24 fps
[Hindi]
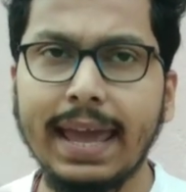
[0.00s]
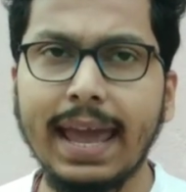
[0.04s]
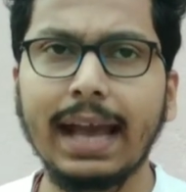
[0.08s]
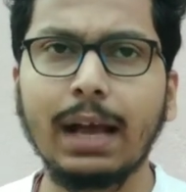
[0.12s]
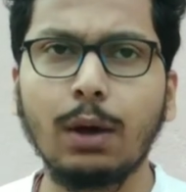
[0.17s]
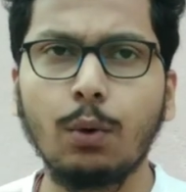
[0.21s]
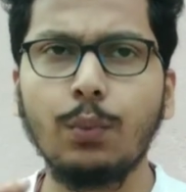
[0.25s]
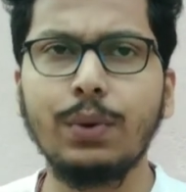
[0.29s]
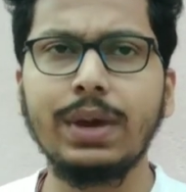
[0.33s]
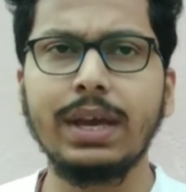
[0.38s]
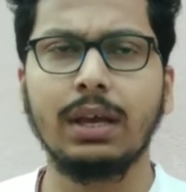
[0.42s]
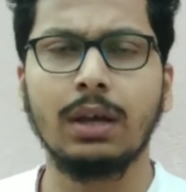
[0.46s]

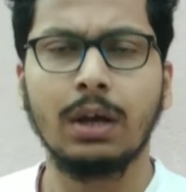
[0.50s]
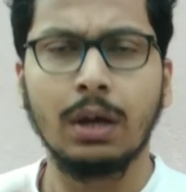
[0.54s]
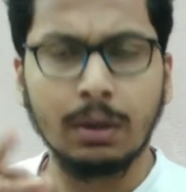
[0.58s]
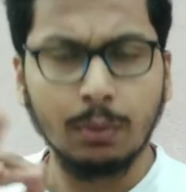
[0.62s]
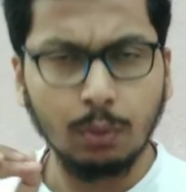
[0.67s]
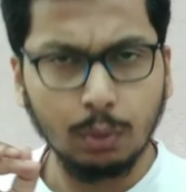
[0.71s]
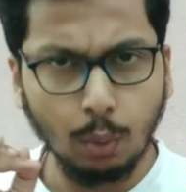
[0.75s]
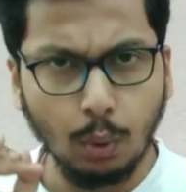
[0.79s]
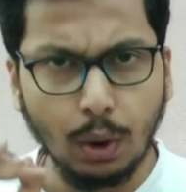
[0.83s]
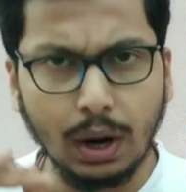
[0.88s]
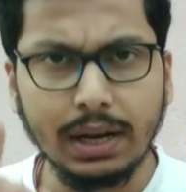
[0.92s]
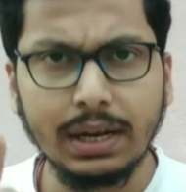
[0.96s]
एक
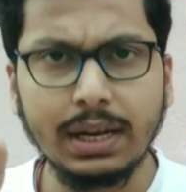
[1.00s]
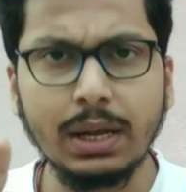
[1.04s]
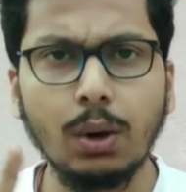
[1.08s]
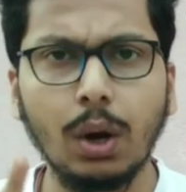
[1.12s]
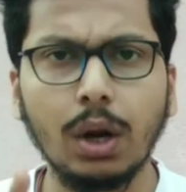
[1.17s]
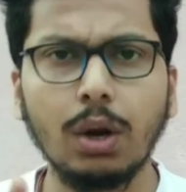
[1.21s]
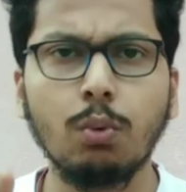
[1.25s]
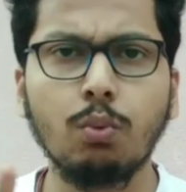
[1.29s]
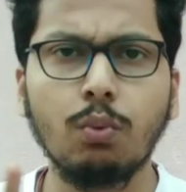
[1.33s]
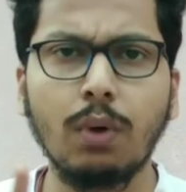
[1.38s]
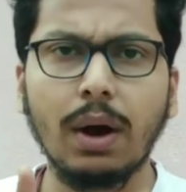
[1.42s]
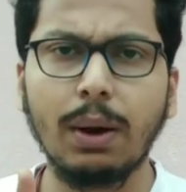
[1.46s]
वीक ओनली
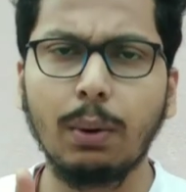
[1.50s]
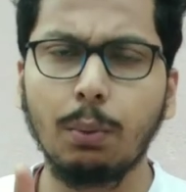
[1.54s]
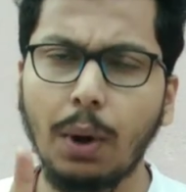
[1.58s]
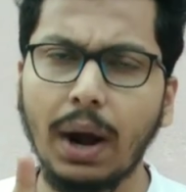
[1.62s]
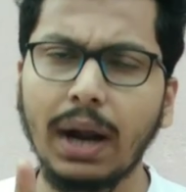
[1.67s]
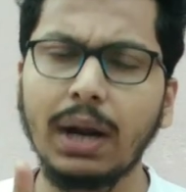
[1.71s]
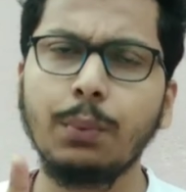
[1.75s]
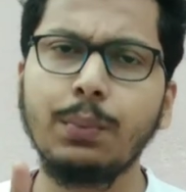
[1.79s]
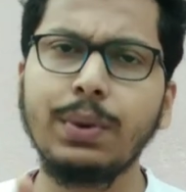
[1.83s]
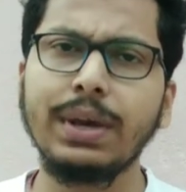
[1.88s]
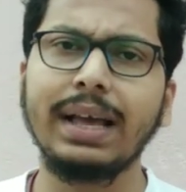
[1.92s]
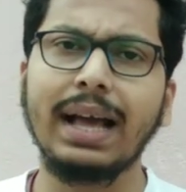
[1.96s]
ऑन
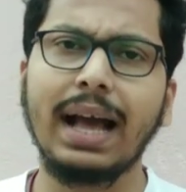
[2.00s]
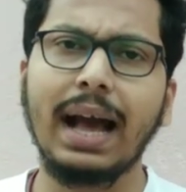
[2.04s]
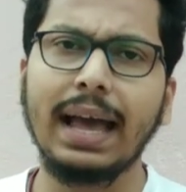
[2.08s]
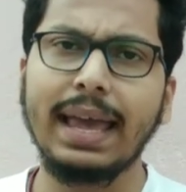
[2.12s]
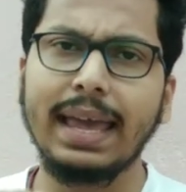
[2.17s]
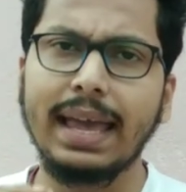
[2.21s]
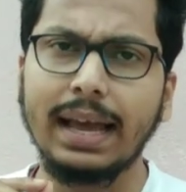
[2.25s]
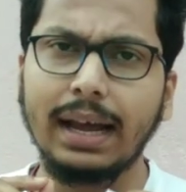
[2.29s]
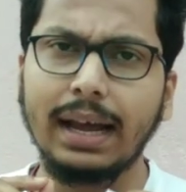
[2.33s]
वन वीक